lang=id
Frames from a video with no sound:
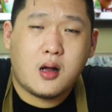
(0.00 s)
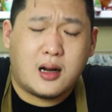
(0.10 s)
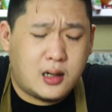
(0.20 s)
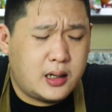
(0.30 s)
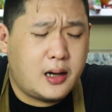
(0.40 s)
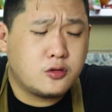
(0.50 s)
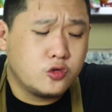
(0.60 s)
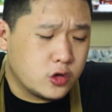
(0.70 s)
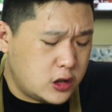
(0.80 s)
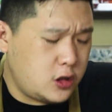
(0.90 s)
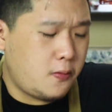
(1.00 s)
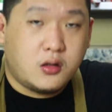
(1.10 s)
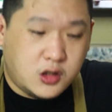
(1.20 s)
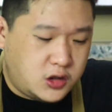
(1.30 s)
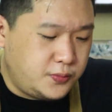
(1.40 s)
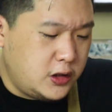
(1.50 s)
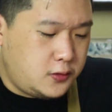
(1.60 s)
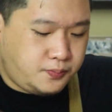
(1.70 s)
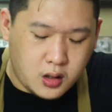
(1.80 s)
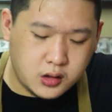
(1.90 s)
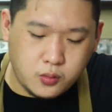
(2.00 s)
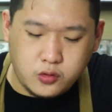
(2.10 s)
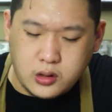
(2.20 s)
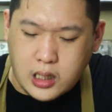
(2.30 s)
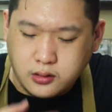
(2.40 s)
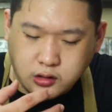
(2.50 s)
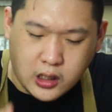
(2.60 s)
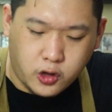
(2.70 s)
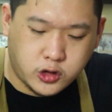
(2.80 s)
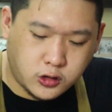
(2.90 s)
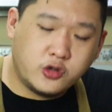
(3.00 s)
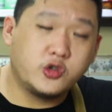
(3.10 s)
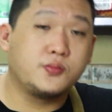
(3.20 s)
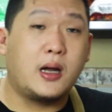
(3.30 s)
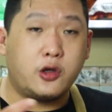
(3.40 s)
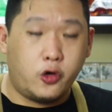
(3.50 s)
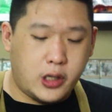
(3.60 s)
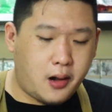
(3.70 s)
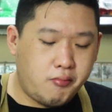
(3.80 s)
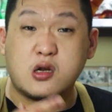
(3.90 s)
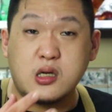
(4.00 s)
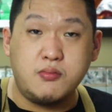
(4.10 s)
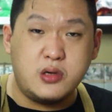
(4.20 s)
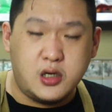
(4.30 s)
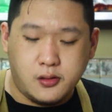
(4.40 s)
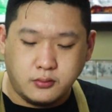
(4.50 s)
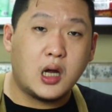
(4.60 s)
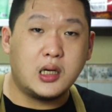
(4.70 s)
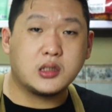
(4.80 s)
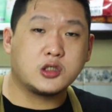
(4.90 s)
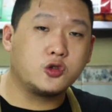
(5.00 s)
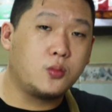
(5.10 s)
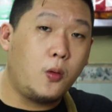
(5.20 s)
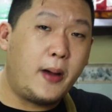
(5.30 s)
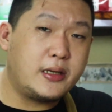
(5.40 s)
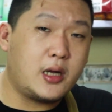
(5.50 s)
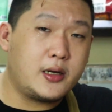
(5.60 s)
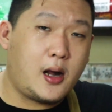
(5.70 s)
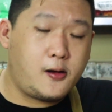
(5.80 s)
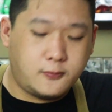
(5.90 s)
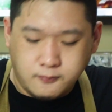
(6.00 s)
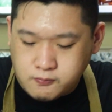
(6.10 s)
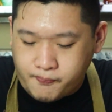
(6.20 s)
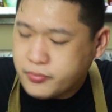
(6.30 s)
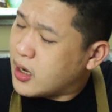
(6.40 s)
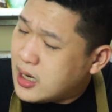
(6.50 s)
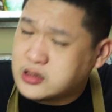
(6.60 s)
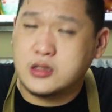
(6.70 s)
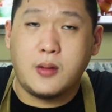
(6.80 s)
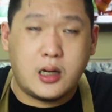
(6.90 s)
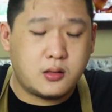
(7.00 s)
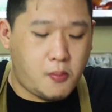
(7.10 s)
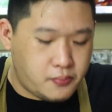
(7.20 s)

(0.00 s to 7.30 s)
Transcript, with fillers: Karage yang gurih, crispy, ketemu dengan saus sweet mayo yang creamy dan ada tekstur bombaynya yang asik banget.